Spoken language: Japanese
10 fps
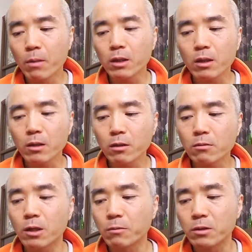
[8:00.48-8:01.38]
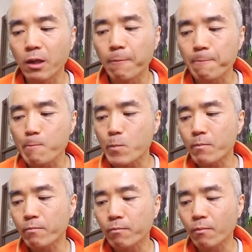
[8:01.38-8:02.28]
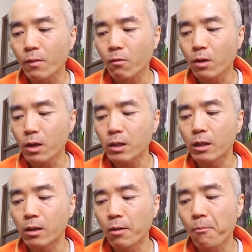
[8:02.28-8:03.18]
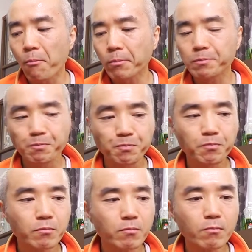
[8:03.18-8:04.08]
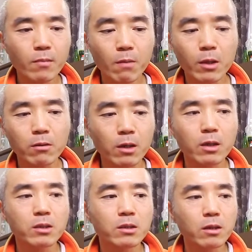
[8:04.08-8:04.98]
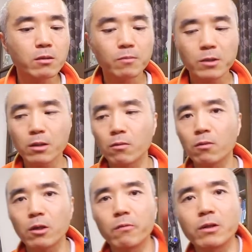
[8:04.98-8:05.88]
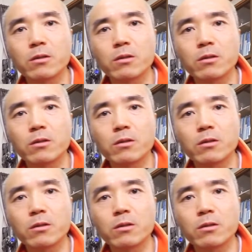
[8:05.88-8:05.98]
また買ってくるかもしれん。うん。これありだな。まあ、そんな感じです。下通ってきま